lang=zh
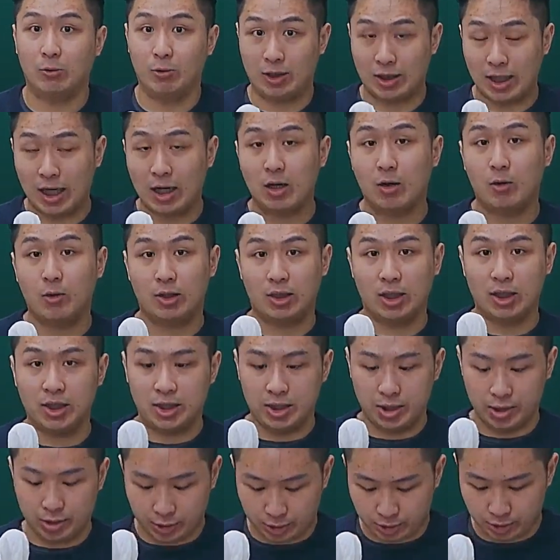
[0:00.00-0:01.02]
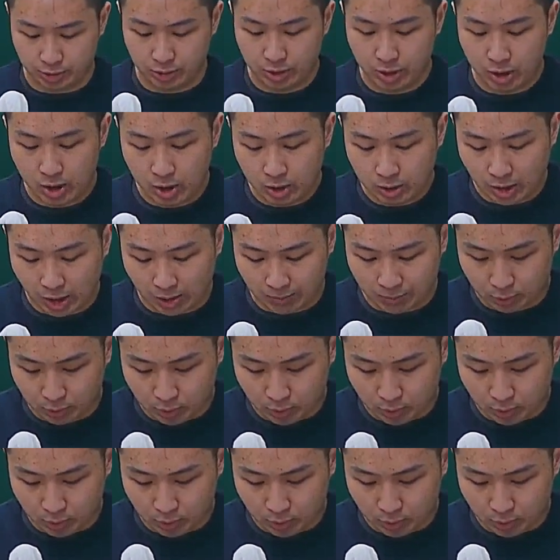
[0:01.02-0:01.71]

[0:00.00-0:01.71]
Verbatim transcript: 我当然会再解释。那不